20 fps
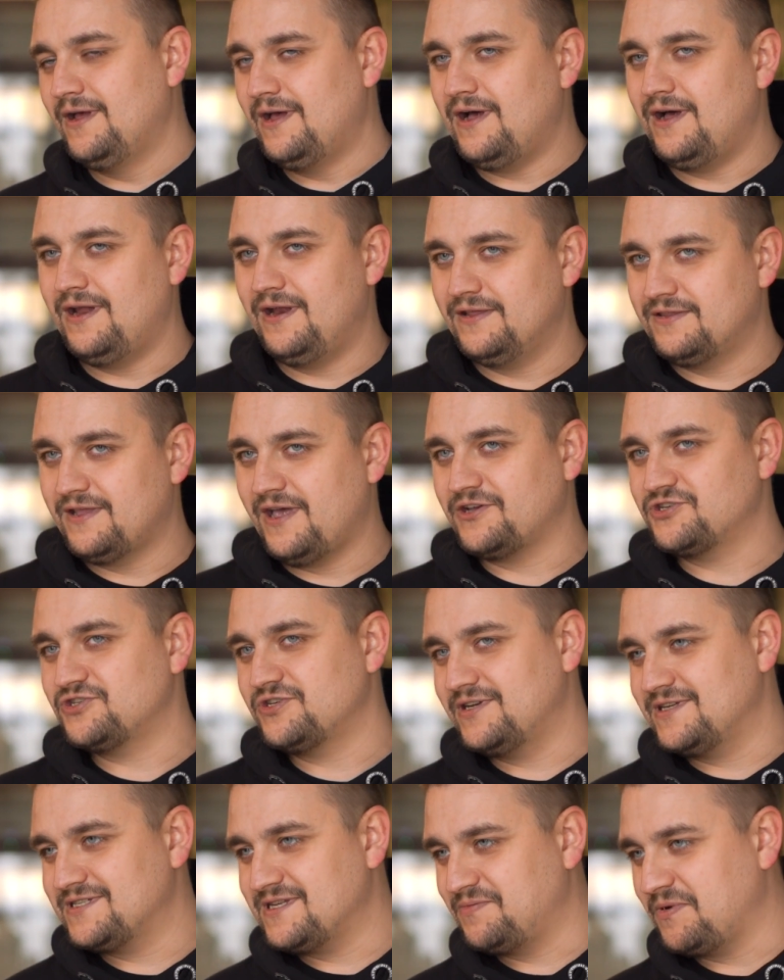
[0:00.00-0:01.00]
ale
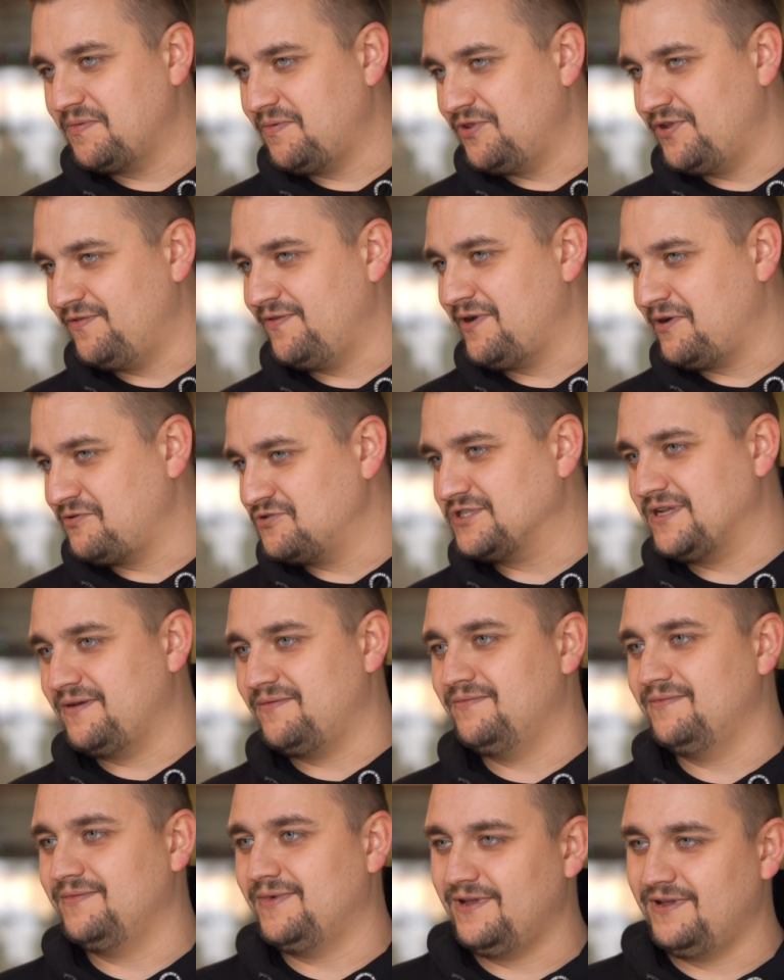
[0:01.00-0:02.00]
także zaproponował jakąś
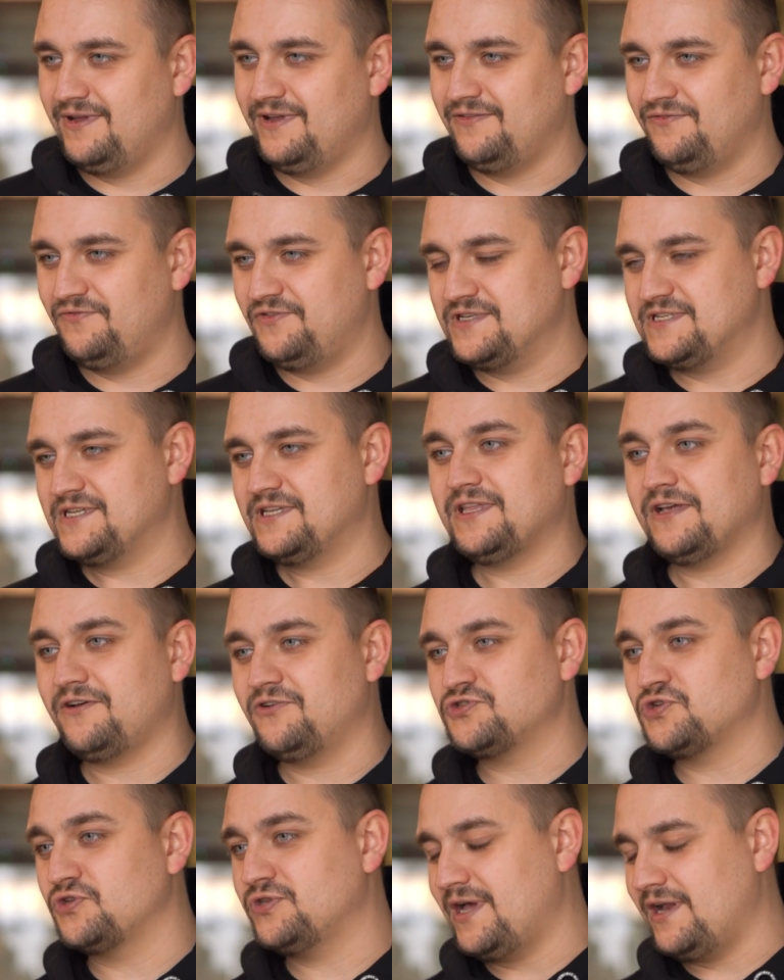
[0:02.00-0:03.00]
tam e, wizję
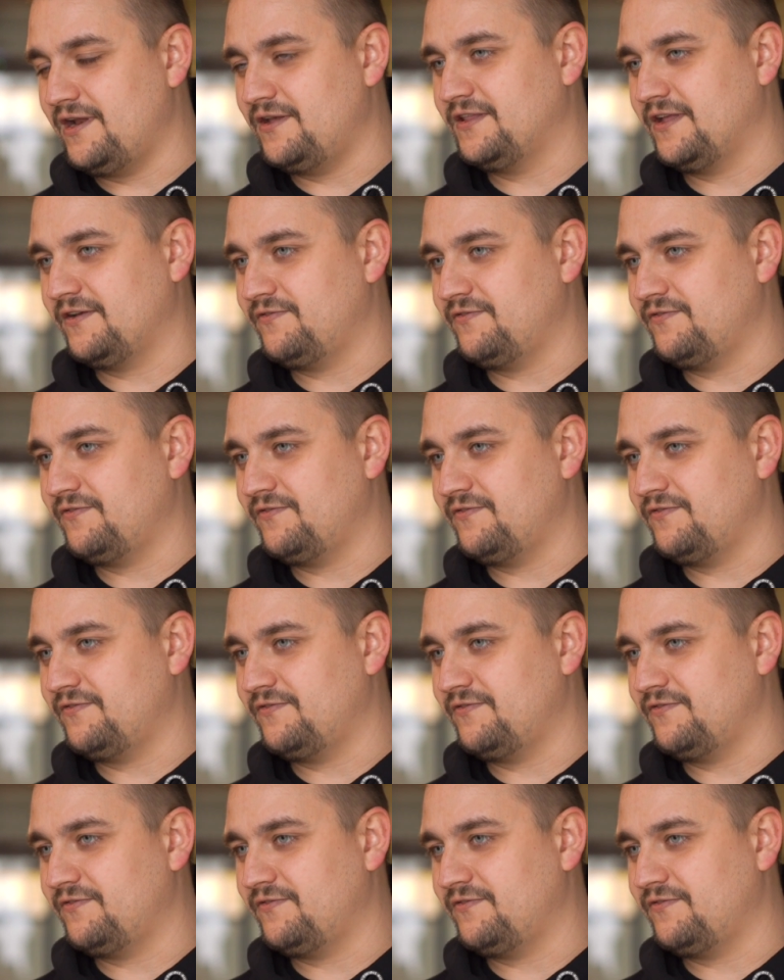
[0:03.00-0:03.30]
tego, co dalej.